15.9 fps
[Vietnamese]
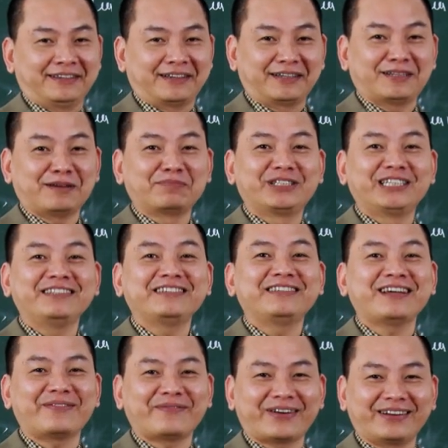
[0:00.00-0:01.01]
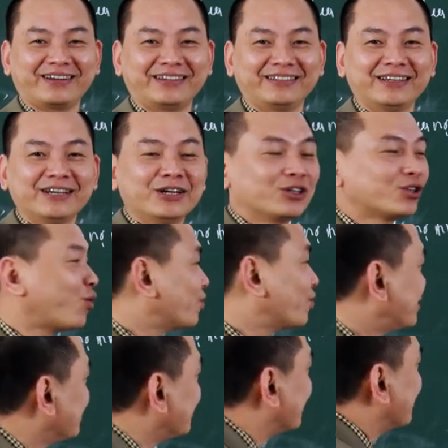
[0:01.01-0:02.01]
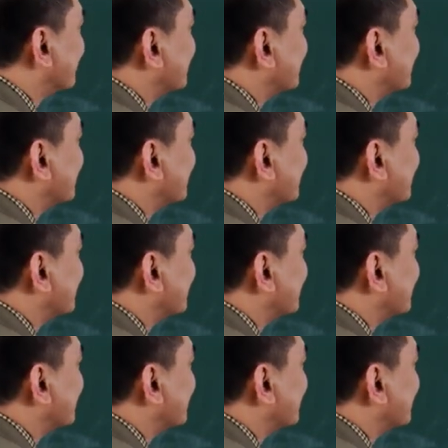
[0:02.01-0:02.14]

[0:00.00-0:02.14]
cái tâm sĩ diện vào đấy thôi thì